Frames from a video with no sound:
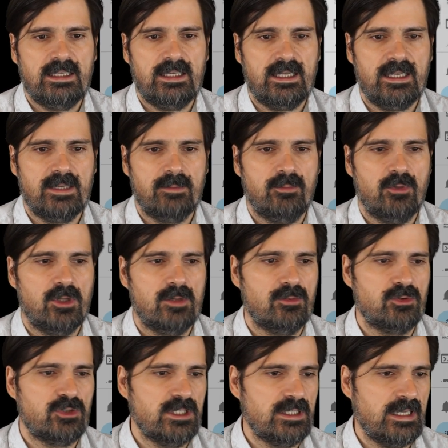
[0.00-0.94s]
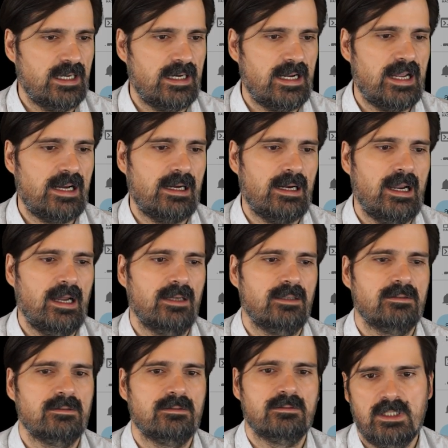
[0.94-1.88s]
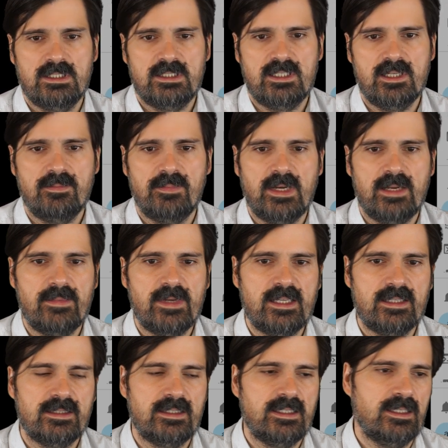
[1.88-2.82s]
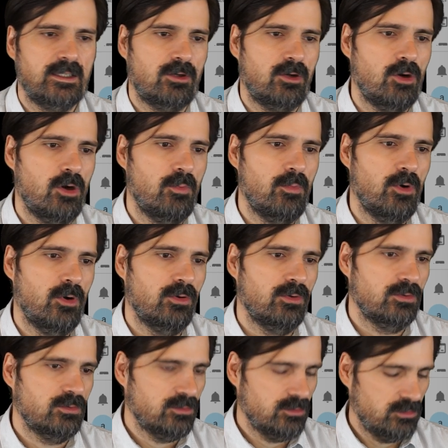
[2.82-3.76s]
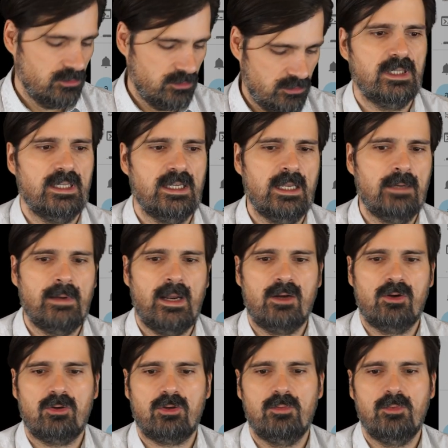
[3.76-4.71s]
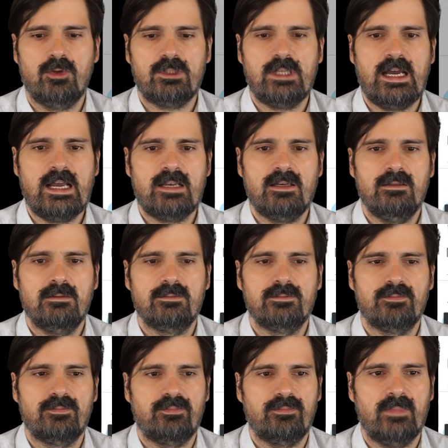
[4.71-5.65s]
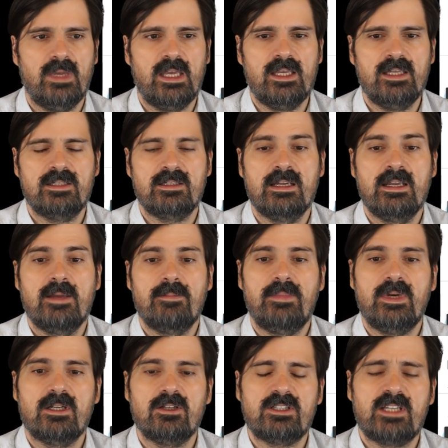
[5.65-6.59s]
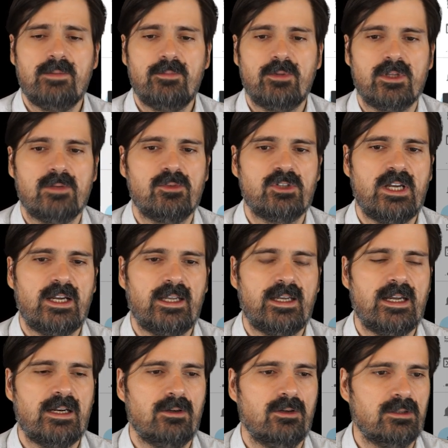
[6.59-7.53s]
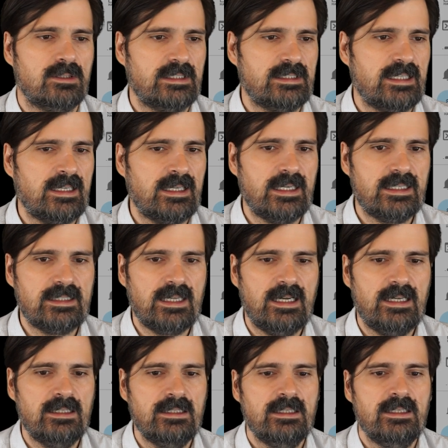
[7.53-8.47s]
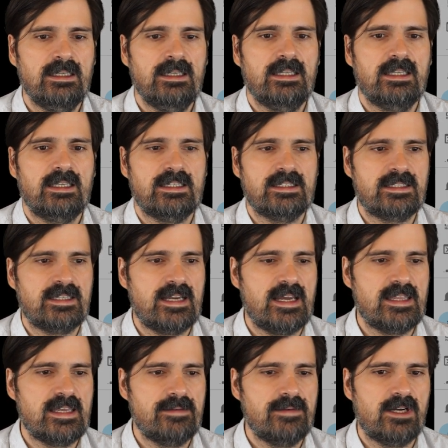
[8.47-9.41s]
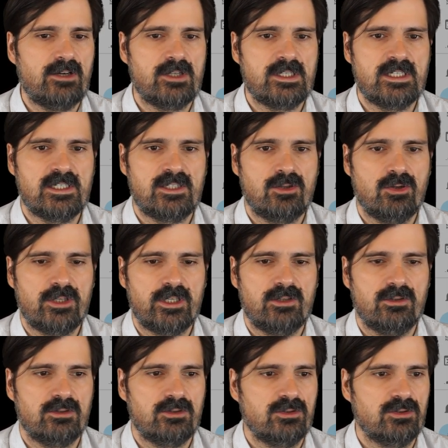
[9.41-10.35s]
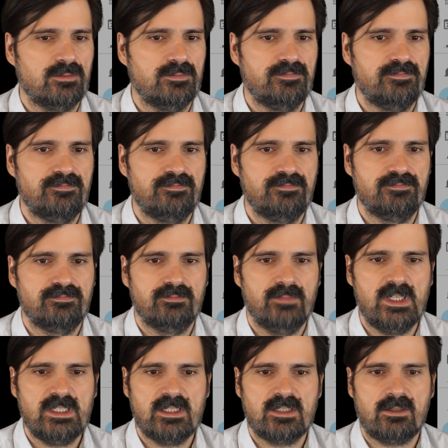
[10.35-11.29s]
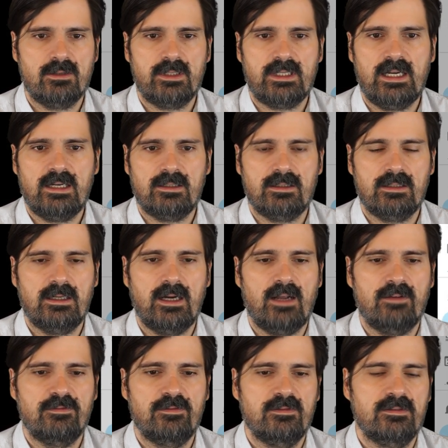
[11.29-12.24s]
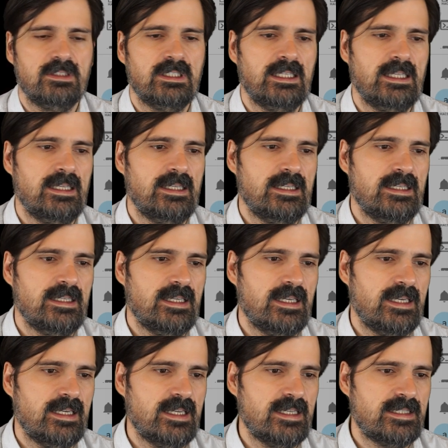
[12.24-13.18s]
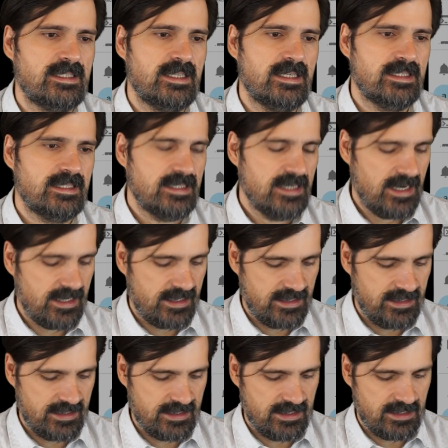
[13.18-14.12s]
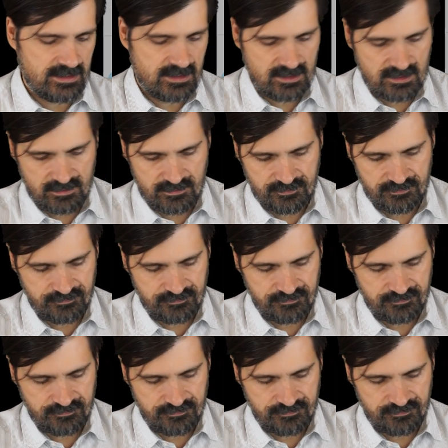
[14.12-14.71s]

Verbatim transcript: que podemos integrarla simplemente como el valor como tal, ¿veis? Pero es que podemos agregar otra tarjeta que sea de valores históricos. ¿Veis? Historical Graph. En este, si agregas